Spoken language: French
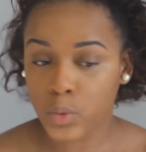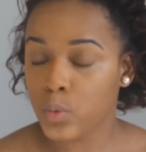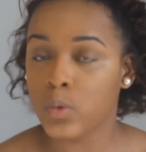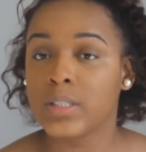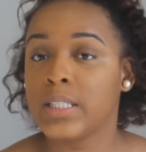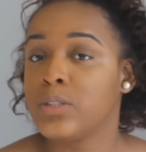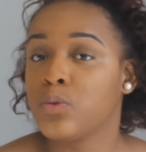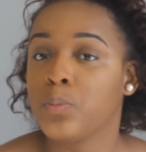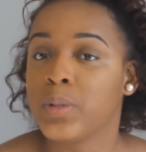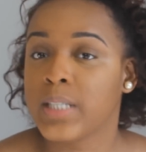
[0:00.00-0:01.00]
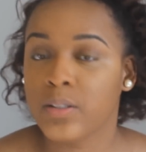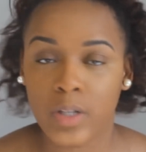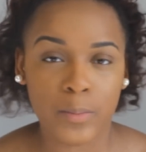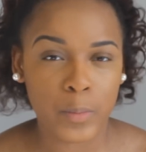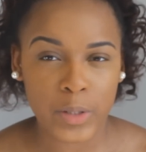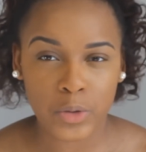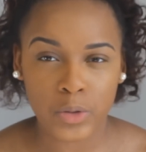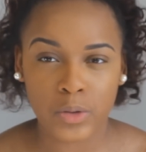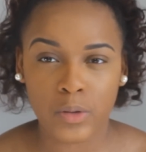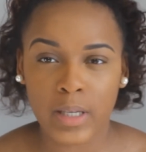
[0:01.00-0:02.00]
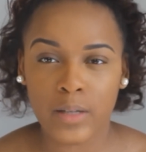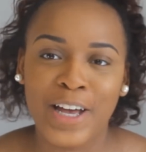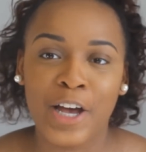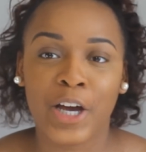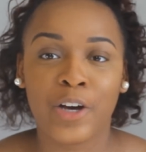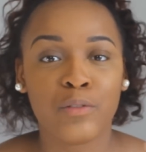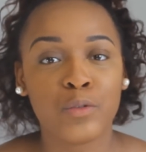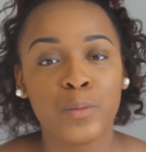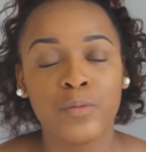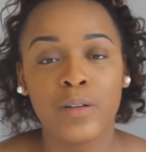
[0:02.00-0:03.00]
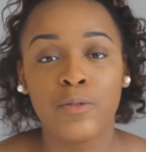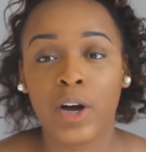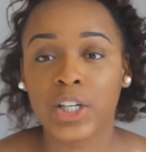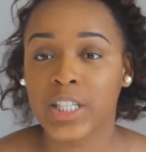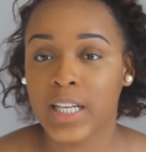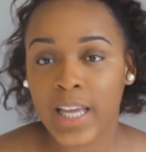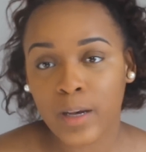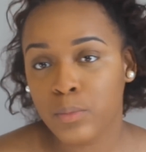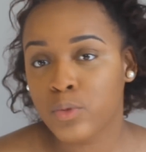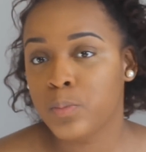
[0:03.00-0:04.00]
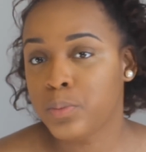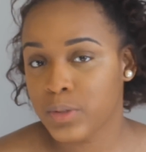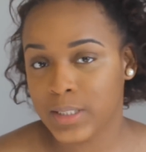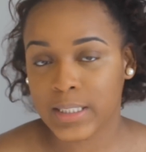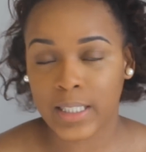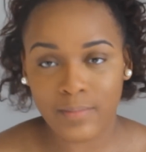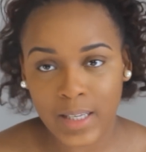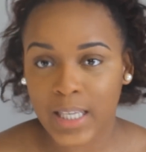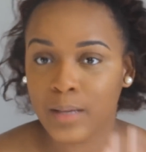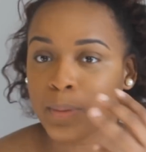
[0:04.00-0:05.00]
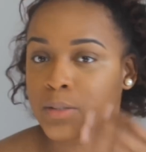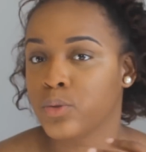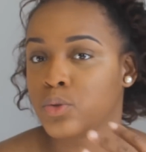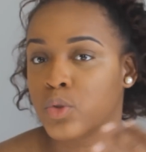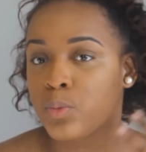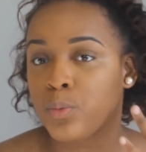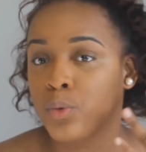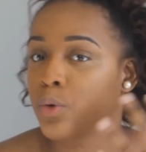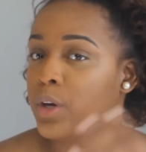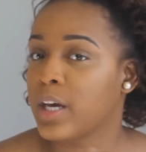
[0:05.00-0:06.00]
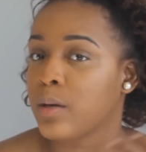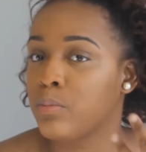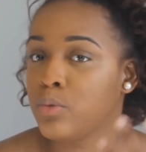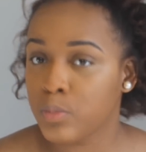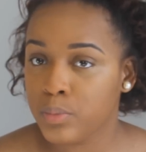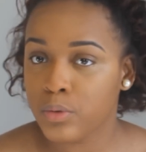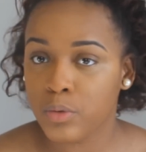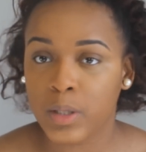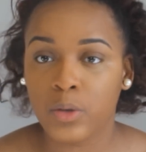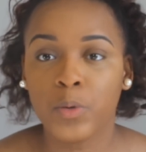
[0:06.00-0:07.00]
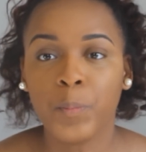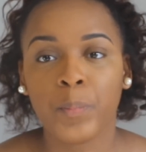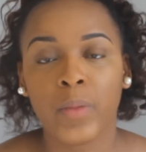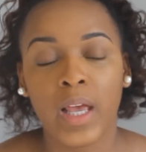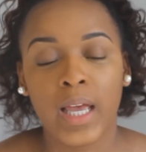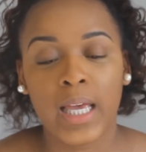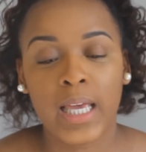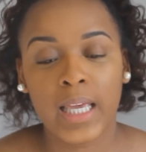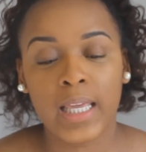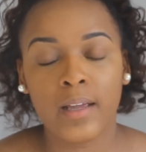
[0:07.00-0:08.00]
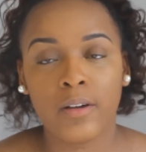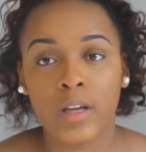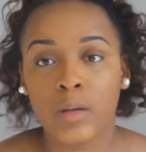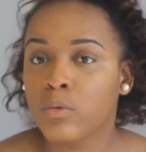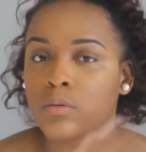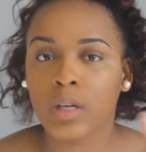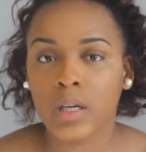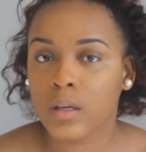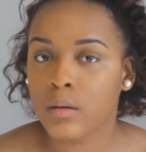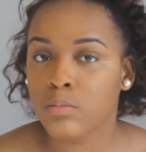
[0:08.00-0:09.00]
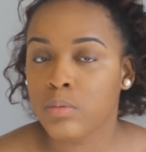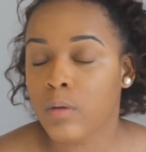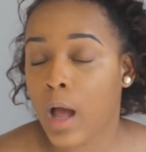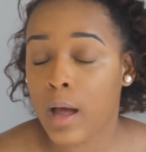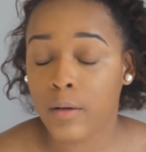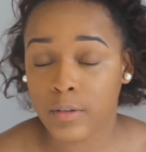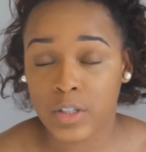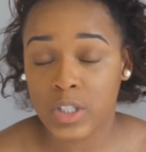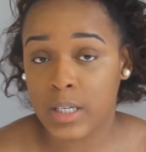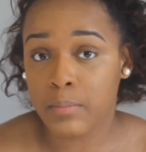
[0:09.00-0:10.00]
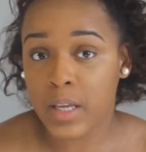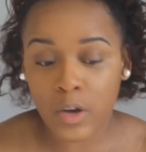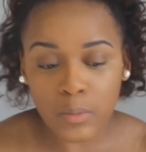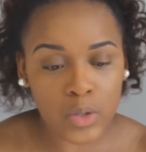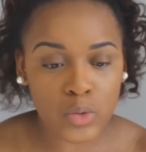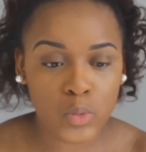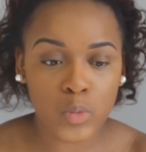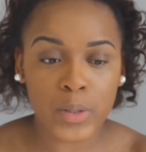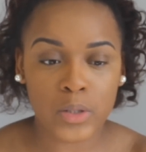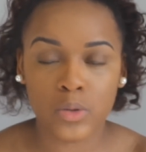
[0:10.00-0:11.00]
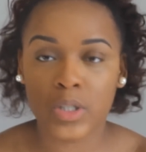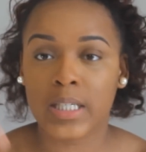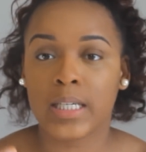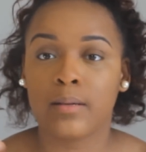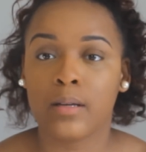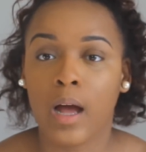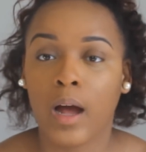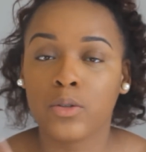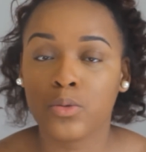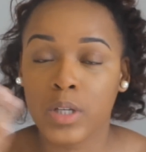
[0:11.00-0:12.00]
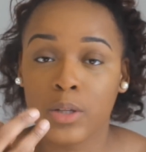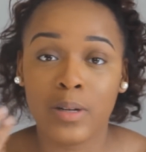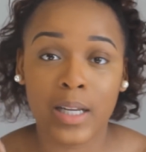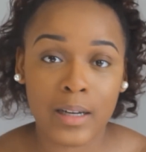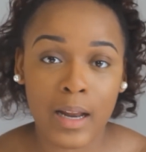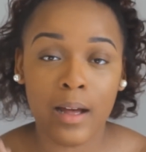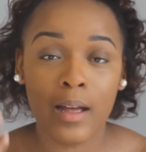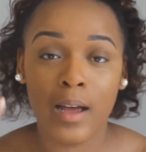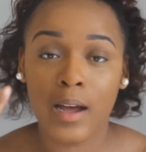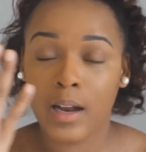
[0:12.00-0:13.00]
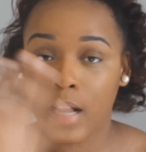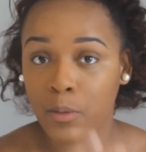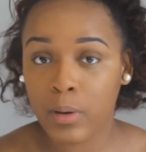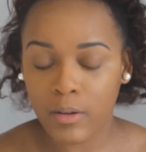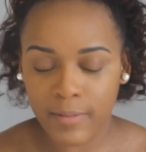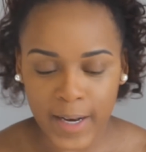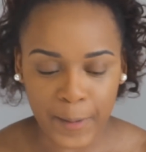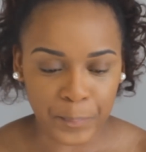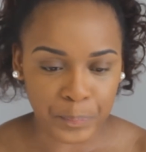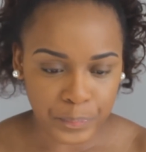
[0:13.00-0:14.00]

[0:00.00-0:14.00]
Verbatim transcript: que c'est estompé, ça donne à peu près ce résultat. Comme vous pouvez le voir, j'ai l'air beaucoup plus réveillée parce que justement mon regard est beaucoup plus lumineux et, euh, mon teint est... Bah, enfin, j'ai meilleure mine du coup parce que j'ai rajouté de l'éclat là où il en fallait.